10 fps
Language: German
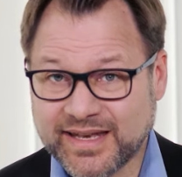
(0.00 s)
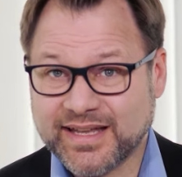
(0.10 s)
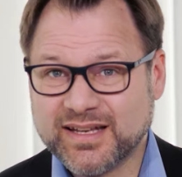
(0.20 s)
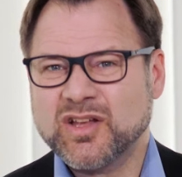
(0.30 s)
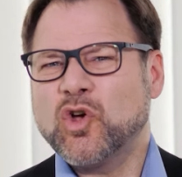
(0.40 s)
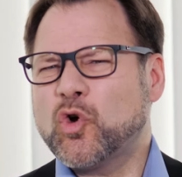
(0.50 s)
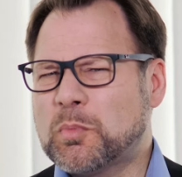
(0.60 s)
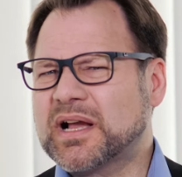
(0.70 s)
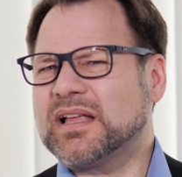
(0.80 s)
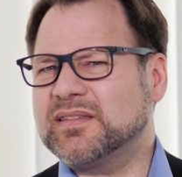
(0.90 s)
ändert. Und
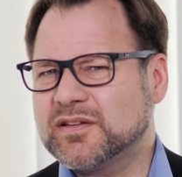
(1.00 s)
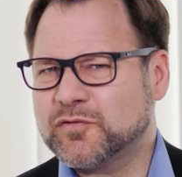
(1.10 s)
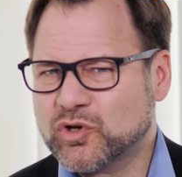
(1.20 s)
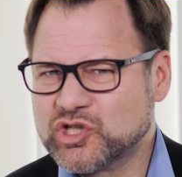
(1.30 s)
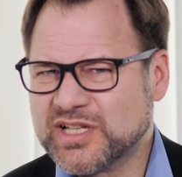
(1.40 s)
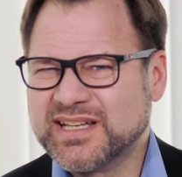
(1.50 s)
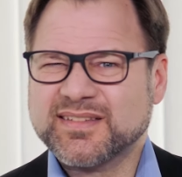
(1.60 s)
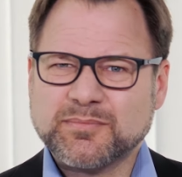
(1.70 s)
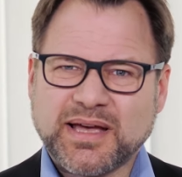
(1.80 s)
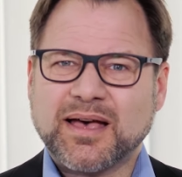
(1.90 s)
man kann sich vorstellen, dass
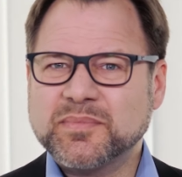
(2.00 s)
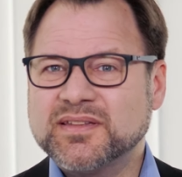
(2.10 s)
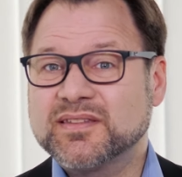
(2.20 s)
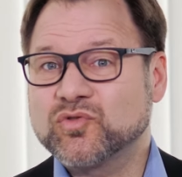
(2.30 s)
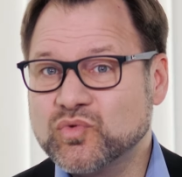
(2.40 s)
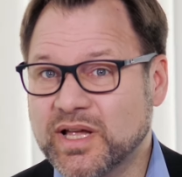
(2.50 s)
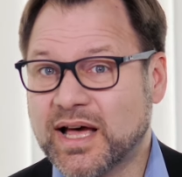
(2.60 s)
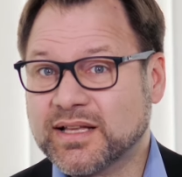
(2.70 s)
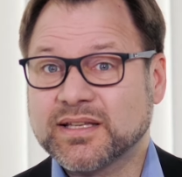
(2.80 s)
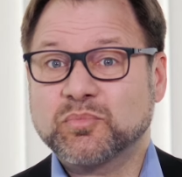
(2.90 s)
im Rahmen dieses
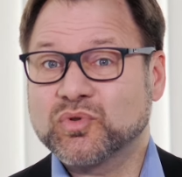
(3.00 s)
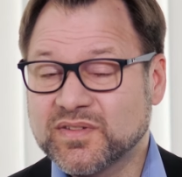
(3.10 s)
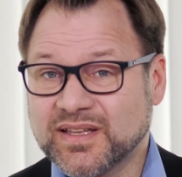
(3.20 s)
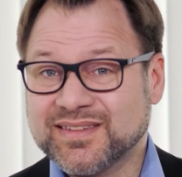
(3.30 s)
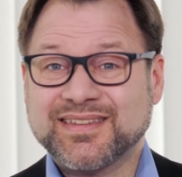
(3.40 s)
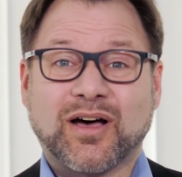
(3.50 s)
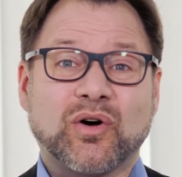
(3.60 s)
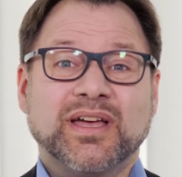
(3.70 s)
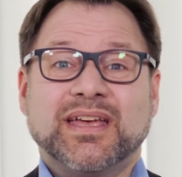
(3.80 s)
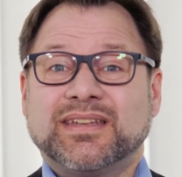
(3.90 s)
Gutachterprozesses
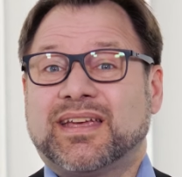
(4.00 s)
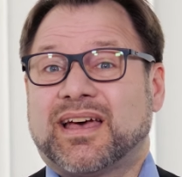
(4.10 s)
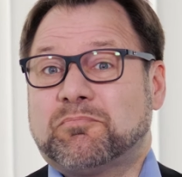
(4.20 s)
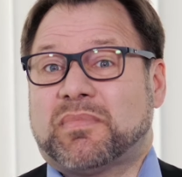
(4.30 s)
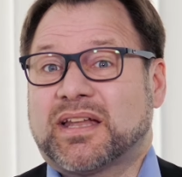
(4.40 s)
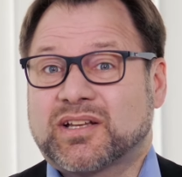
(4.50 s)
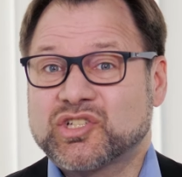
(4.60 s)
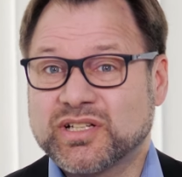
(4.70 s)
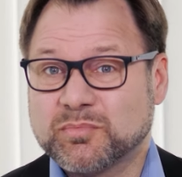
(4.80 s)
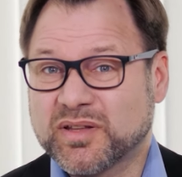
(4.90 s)
auch der
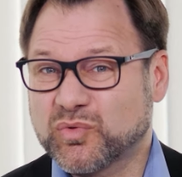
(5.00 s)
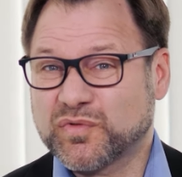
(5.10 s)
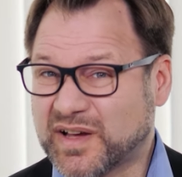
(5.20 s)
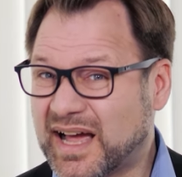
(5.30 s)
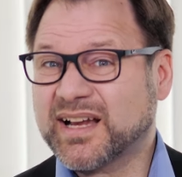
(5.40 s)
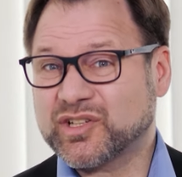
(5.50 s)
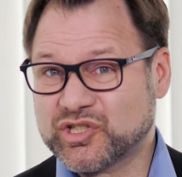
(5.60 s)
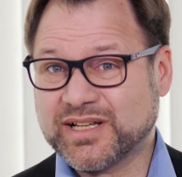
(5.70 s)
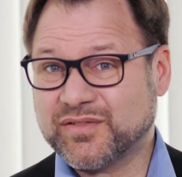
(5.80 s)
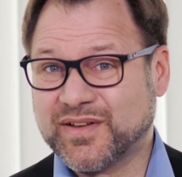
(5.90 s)
antragstellenden Person Fragen
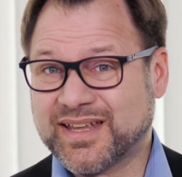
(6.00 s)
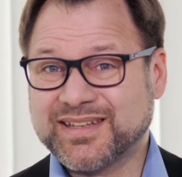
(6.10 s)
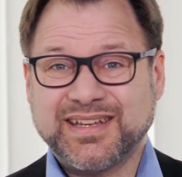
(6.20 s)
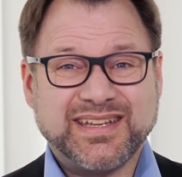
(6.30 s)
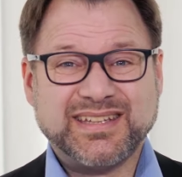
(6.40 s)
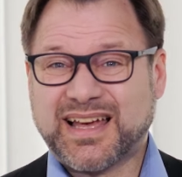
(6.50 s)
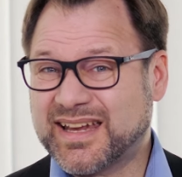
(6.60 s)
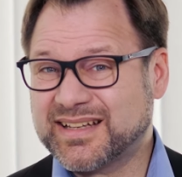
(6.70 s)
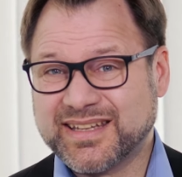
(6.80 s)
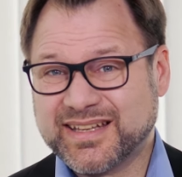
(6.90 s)
gestellt werden, die
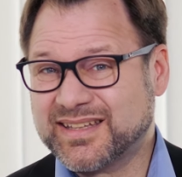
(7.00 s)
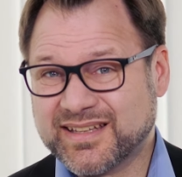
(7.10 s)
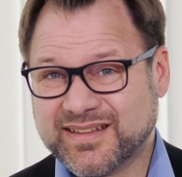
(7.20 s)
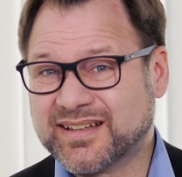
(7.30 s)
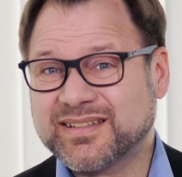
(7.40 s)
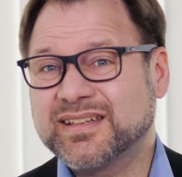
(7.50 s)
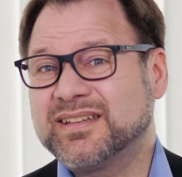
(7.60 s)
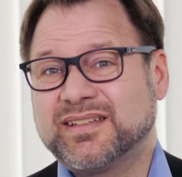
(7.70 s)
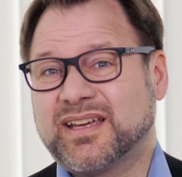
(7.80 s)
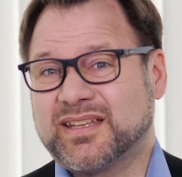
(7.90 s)
eigentlich ehrlich gesagt
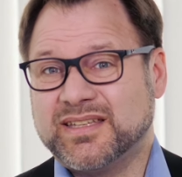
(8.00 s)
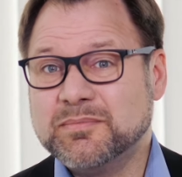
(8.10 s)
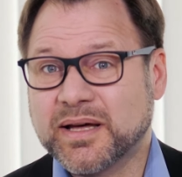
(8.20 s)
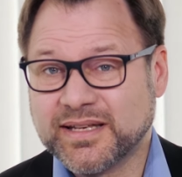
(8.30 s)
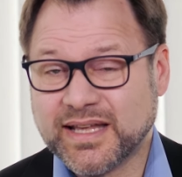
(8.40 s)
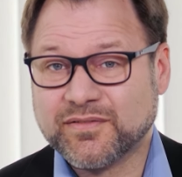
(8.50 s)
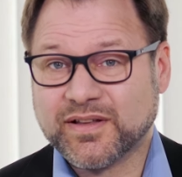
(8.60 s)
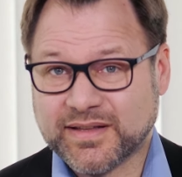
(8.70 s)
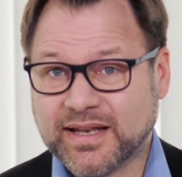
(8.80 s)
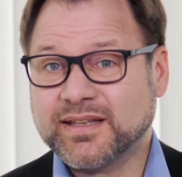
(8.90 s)
ja niemanden
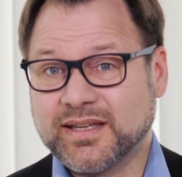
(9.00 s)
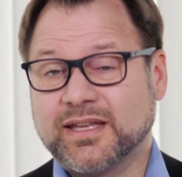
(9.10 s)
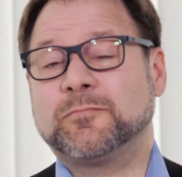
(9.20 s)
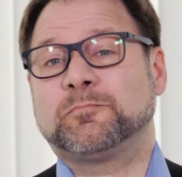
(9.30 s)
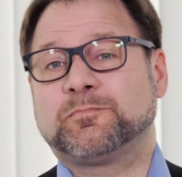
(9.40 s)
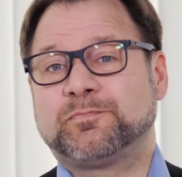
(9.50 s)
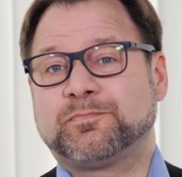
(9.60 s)
etwas angehen.